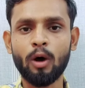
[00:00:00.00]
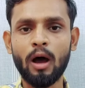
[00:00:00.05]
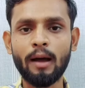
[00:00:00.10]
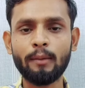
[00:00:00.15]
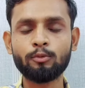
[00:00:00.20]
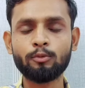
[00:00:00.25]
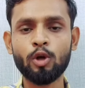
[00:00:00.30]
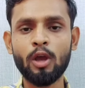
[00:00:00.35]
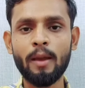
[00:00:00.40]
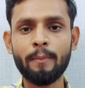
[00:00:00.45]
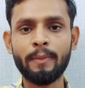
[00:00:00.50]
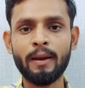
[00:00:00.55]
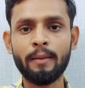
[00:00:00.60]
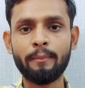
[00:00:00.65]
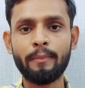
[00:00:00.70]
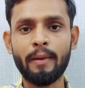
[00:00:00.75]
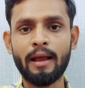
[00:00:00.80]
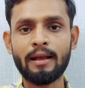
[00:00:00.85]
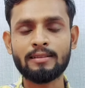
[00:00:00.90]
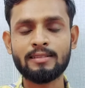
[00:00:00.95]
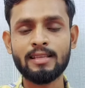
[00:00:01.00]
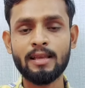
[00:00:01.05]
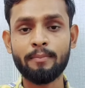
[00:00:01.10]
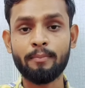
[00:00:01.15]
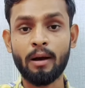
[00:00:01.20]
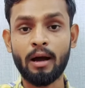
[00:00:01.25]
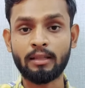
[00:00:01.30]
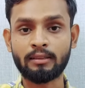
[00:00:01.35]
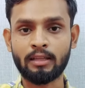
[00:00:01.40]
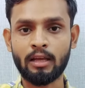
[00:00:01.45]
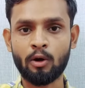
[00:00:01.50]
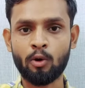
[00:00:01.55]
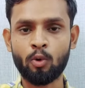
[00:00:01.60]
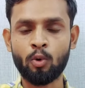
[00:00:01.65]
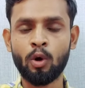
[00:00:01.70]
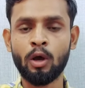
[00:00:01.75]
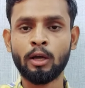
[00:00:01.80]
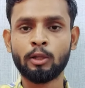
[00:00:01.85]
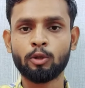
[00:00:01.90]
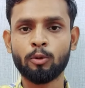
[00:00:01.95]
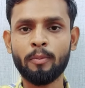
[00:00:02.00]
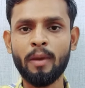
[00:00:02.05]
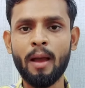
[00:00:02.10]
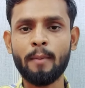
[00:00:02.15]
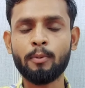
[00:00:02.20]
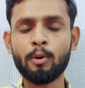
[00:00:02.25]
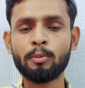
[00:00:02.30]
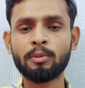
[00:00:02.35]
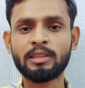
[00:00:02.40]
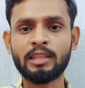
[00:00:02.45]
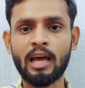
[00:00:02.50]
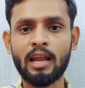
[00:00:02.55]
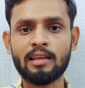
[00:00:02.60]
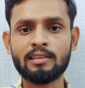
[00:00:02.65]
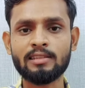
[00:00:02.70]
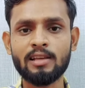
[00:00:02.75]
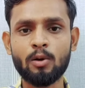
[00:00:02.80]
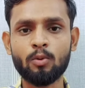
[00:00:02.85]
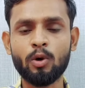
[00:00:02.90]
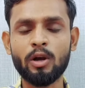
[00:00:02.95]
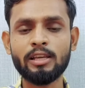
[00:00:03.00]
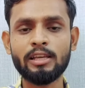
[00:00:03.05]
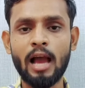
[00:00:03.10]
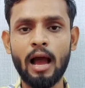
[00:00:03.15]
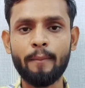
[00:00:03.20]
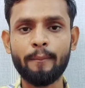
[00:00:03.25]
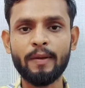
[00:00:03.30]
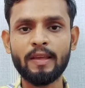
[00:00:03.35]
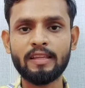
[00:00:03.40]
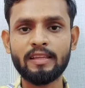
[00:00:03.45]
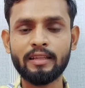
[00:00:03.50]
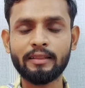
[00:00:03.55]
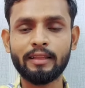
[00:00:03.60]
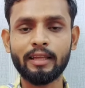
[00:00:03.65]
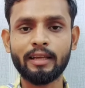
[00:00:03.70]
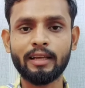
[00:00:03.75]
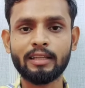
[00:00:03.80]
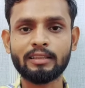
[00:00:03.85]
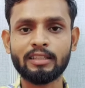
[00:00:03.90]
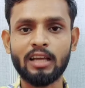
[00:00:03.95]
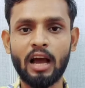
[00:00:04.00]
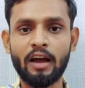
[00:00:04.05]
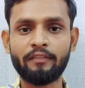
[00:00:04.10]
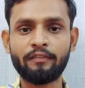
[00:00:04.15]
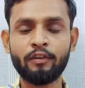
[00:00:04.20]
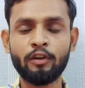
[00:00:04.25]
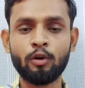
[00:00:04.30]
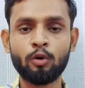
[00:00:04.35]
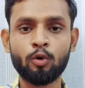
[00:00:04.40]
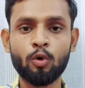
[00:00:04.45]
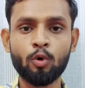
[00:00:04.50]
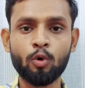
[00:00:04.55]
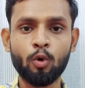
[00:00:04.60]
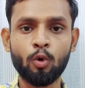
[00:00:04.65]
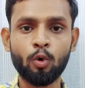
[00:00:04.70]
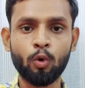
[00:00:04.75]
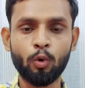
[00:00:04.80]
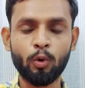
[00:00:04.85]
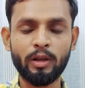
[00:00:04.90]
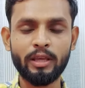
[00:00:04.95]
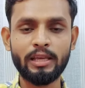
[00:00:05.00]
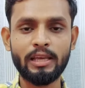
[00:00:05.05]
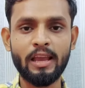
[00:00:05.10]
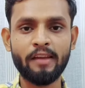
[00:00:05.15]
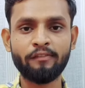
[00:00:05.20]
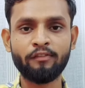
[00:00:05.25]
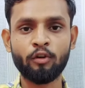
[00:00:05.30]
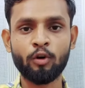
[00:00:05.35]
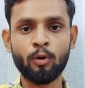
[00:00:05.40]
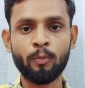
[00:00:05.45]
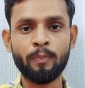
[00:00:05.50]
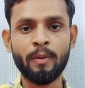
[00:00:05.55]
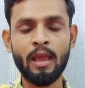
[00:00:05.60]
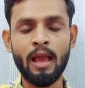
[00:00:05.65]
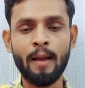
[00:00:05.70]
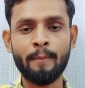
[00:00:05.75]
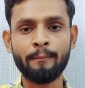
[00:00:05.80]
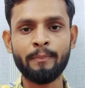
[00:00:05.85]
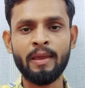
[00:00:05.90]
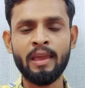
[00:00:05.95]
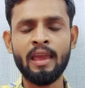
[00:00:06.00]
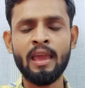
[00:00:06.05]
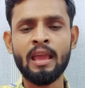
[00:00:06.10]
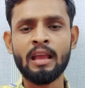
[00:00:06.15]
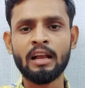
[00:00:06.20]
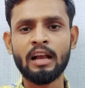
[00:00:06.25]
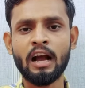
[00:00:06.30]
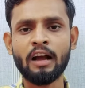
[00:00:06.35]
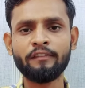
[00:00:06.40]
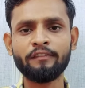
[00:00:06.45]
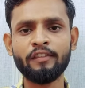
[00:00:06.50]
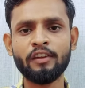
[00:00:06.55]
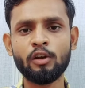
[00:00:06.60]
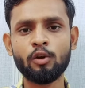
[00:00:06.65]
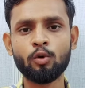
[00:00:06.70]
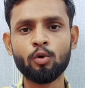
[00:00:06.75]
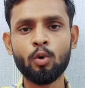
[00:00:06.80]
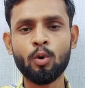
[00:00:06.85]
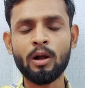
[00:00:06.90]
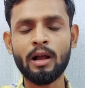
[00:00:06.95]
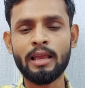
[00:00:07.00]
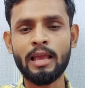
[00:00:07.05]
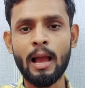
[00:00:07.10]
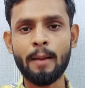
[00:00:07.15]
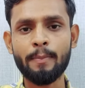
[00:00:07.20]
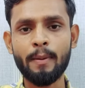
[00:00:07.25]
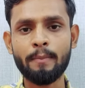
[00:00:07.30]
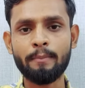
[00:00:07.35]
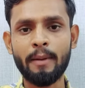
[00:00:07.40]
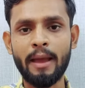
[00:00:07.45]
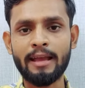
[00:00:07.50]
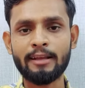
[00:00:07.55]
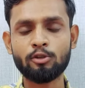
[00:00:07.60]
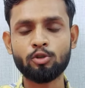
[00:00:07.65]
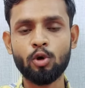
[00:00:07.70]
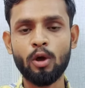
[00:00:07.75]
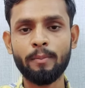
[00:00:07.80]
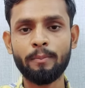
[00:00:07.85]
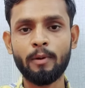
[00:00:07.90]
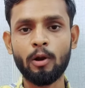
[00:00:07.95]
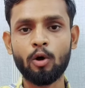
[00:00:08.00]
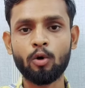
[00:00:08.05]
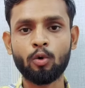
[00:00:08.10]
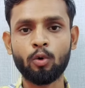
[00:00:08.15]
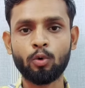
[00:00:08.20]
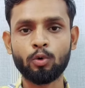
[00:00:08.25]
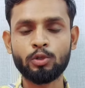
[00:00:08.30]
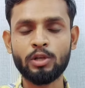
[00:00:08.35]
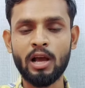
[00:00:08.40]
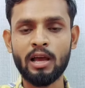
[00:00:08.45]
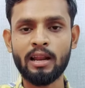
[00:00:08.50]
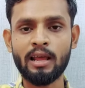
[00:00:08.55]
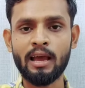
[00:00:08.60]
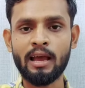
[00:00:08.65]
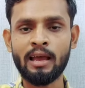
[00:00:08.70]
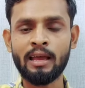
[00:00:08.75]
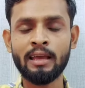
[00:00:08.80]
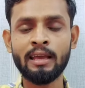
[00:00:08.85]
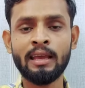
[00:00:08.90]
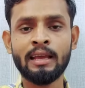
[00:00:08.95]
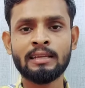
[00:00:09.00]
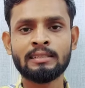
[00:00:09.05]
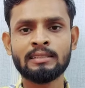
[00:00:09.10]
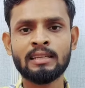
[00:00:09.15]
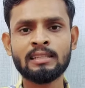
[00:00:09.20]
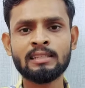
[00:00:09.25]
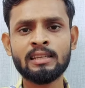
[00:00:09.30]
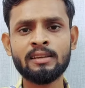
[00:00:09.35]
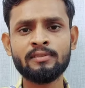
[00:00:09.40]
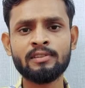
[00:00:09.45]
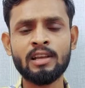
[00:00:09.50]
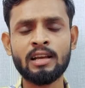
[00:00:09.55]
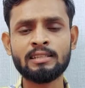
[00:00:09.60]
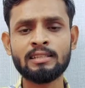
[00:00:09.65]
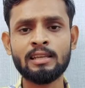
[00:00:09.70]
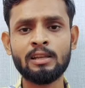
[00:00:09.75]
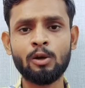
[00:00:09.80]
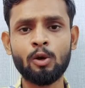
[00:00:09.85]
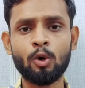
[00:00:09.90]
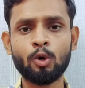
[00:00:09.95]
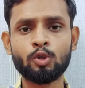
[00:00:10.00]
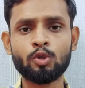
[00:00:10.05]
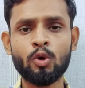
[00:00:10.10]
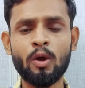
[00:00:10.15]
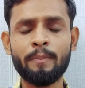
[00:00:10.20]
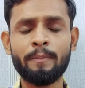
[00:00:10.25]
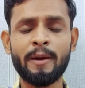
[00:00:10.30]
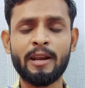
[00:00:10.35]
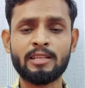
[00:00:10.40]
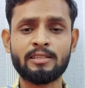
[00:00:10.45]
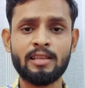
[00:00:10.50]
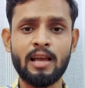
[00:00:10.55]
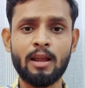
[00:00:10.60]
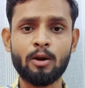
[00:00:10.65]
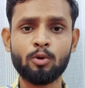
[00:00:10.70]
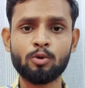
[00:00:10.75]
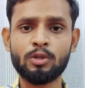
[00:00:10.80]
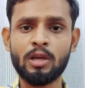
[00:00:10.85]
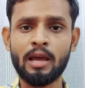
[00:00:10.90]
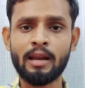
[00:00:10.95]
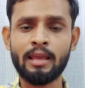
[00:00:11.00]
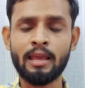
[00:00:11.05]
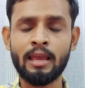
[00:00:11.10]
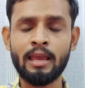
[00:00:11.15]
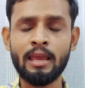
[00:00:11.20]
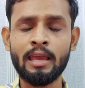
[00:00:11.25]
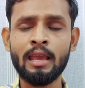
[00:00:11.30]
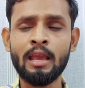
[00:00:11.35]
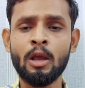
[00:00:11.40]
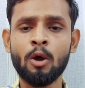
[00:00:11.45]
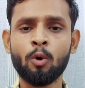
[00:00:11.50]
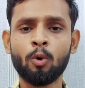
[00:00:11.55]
तो आप जो है अपने बैंक से बात करो तो मैं आपको बताना चाहूँगा यहाँ पे ये दिक्कत काफ़ी लोगों को हो रही है फ़ोनपे ऐप पे काफ़ी लोगों का यहाँ पे बैंक जो है ब्लॉक हो जा रहा है जिसकी वजह से लोग जो है परेशान हो जा रहे हैं